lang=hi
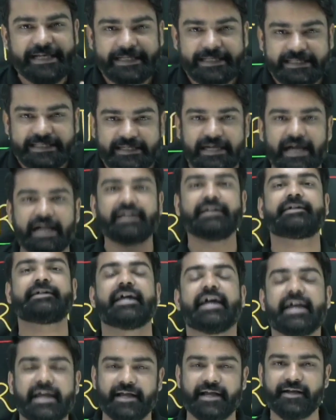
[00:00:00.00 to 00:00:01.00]

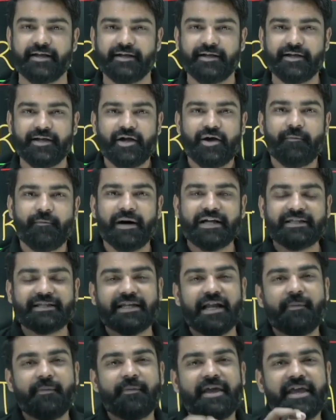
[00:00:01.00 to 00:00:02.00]
घंटे
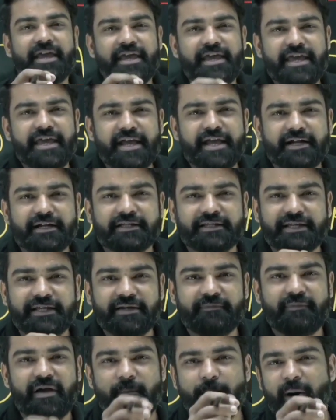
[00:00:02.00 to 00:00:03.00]
मतलब एक
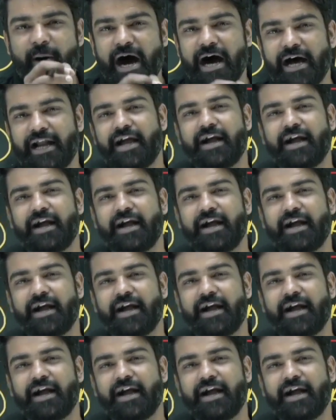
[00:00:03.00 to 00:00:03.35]
दिन में 12